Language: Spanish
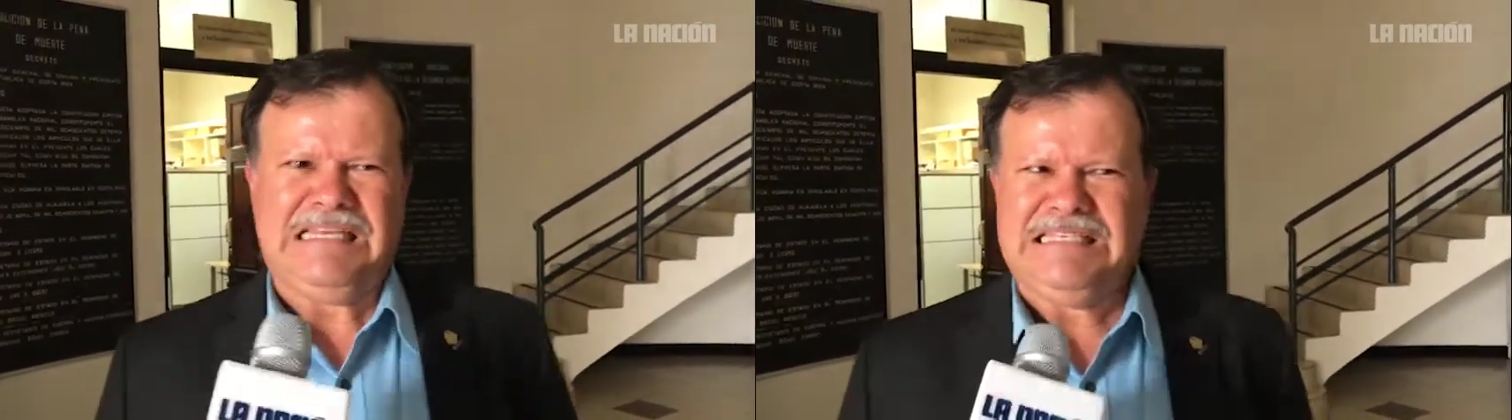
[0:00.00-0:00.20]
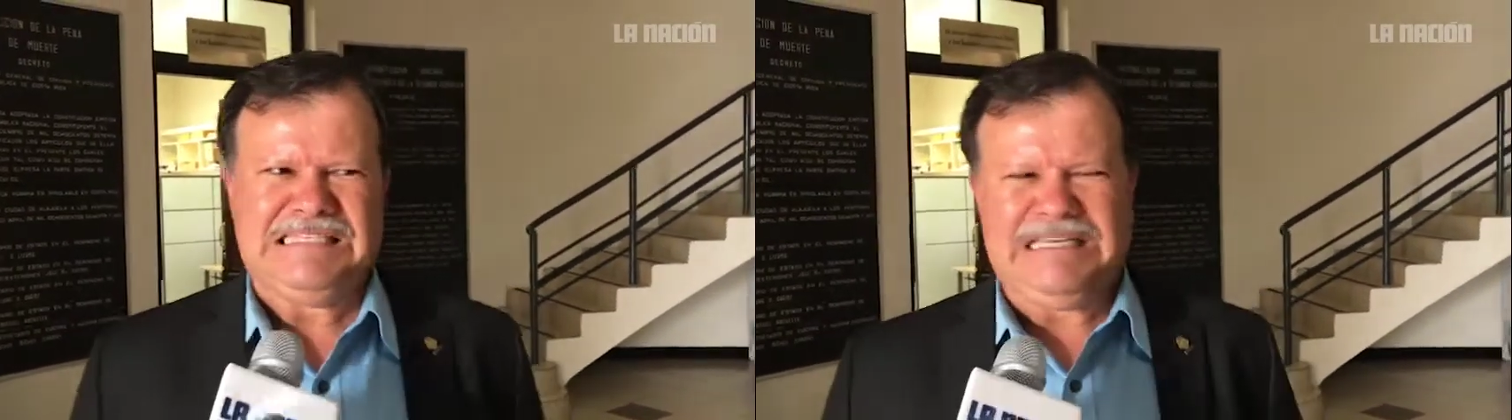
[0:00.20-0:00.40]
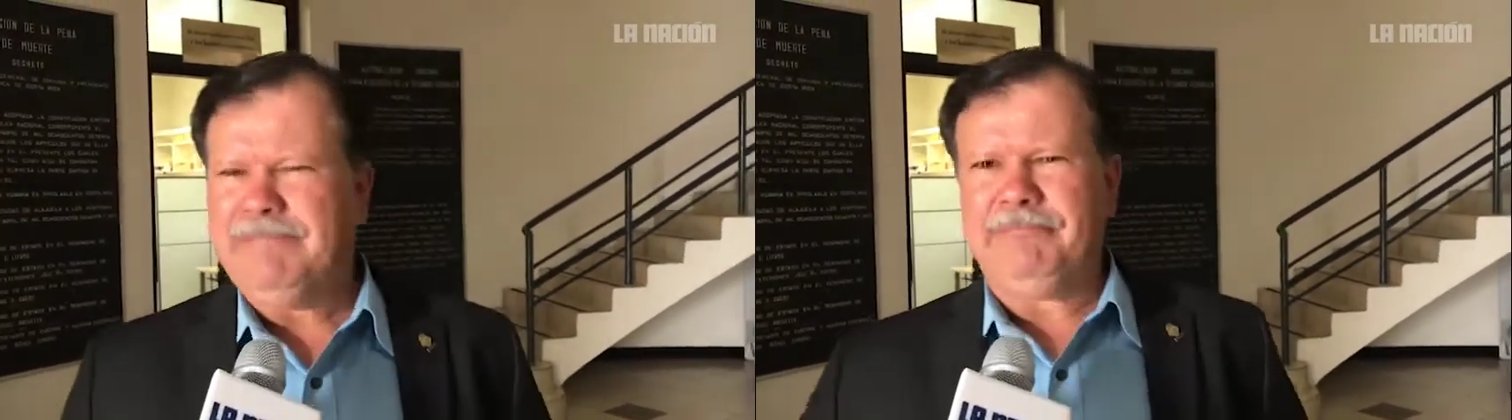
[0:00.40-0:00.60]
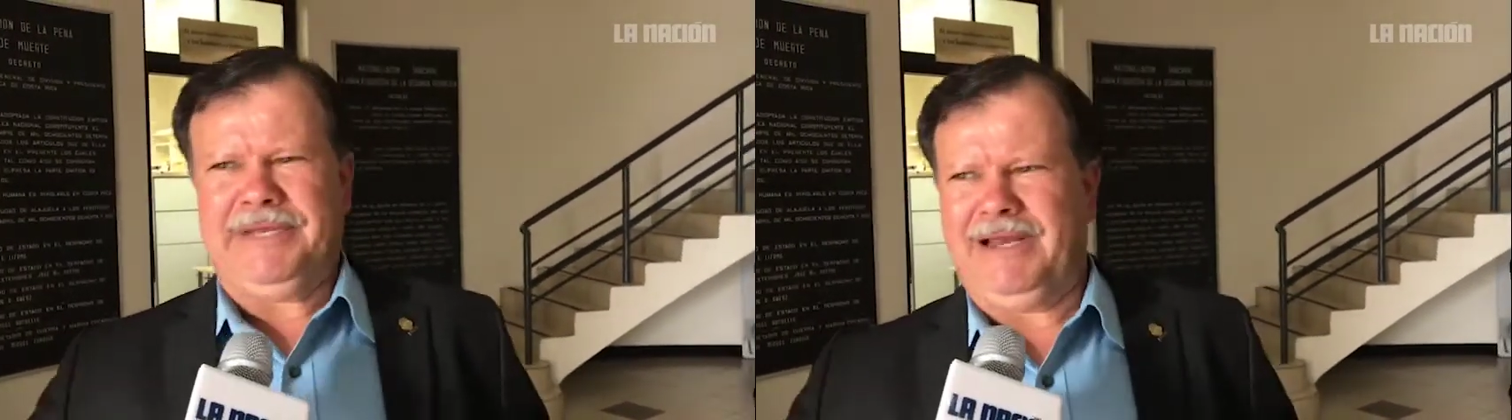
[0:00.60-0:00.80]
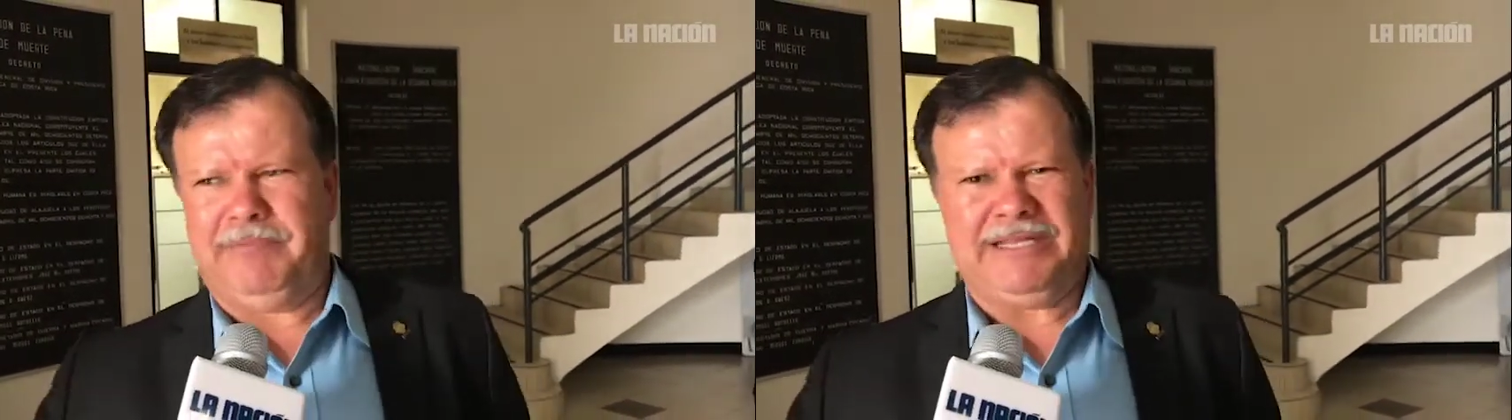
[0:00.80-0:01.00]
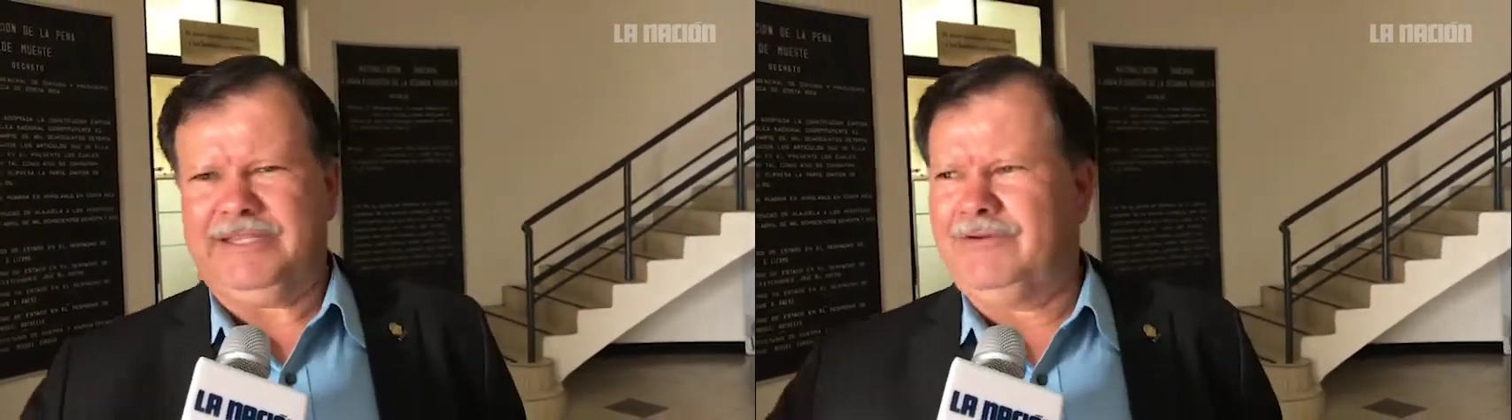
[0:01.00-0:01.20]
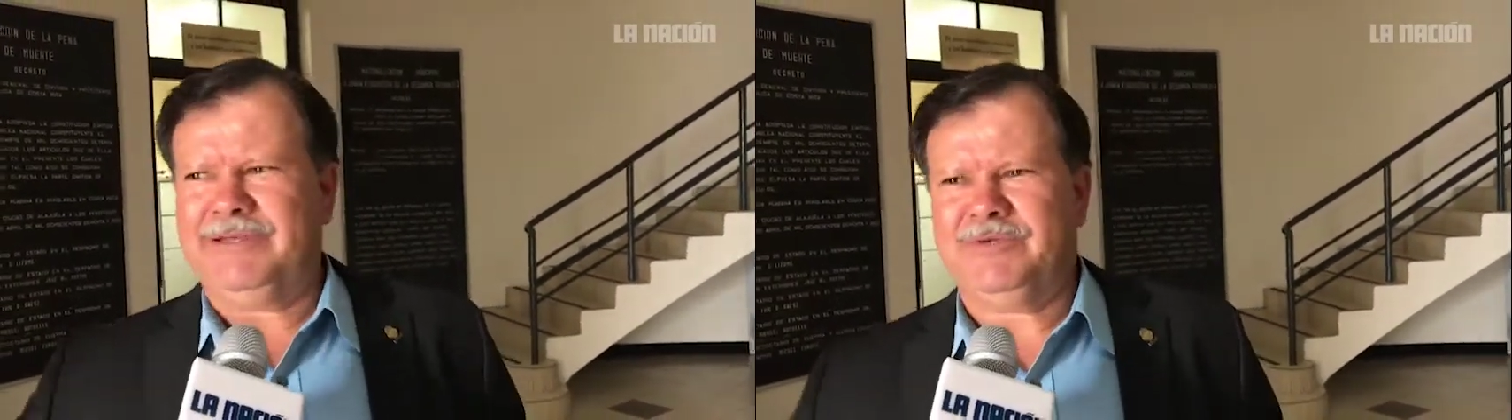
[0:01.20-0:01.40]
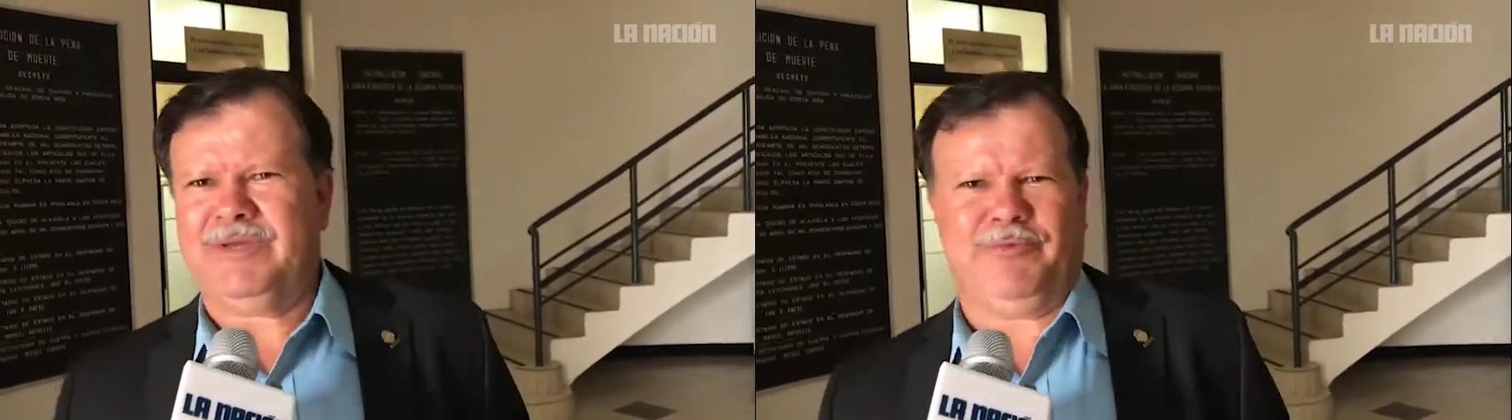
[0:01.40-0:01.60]
Siempre, al partido le
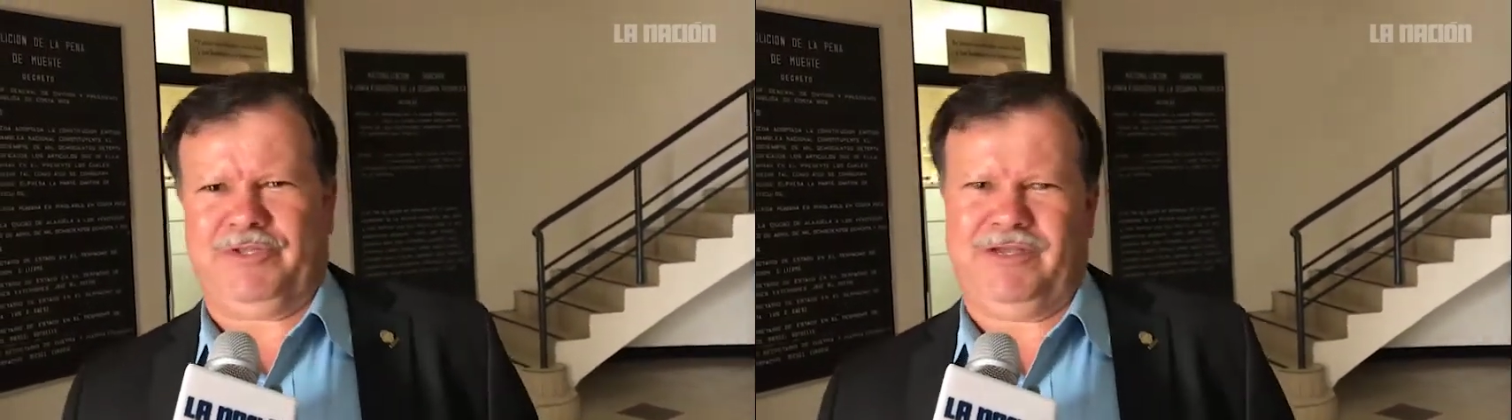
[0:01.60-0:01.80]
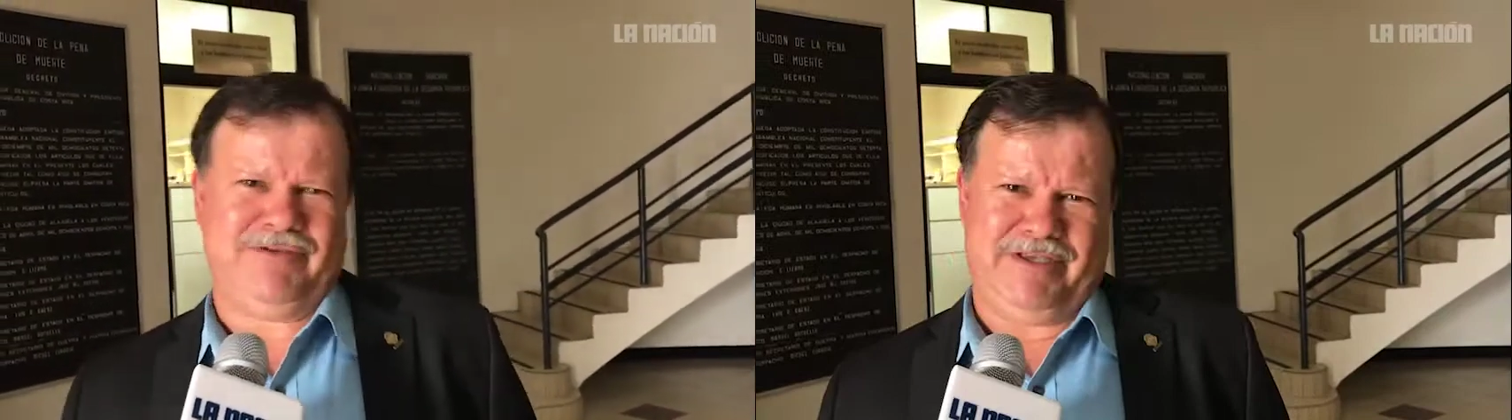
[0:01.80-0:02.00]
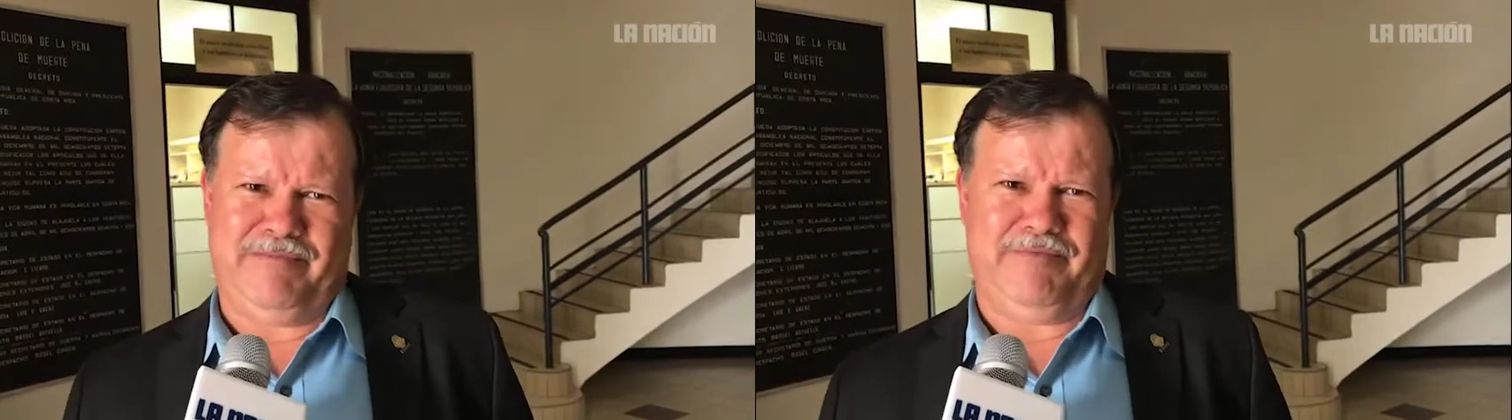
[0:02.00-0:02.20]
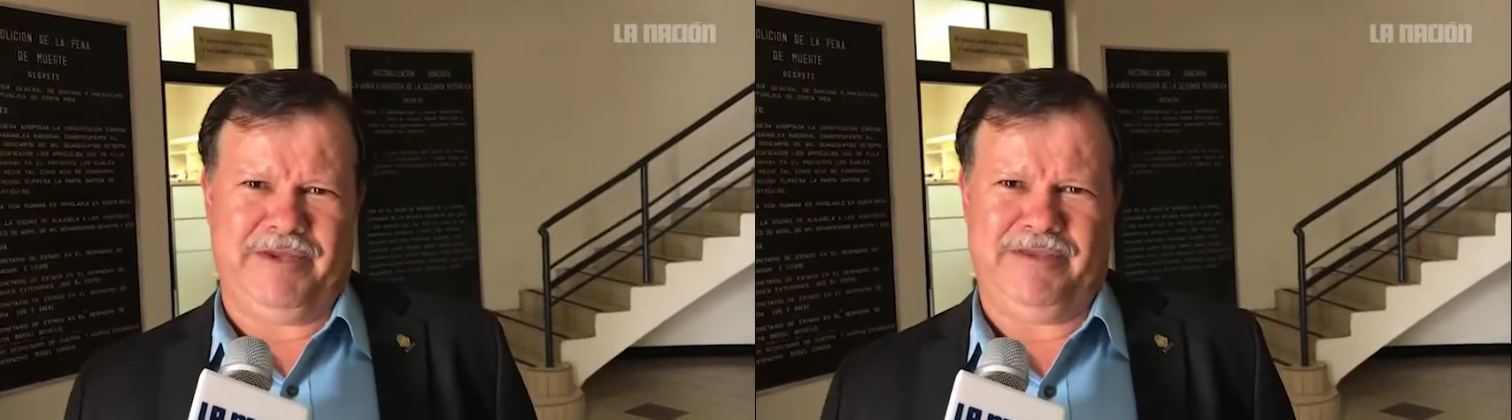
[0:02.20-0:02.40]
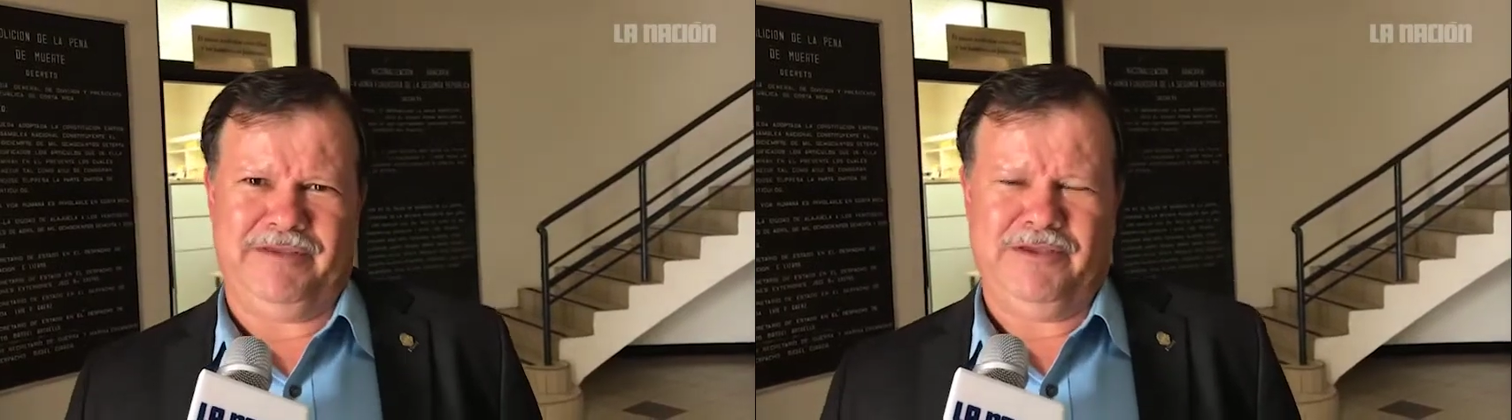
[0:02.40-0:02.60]
hemos aportado siempre.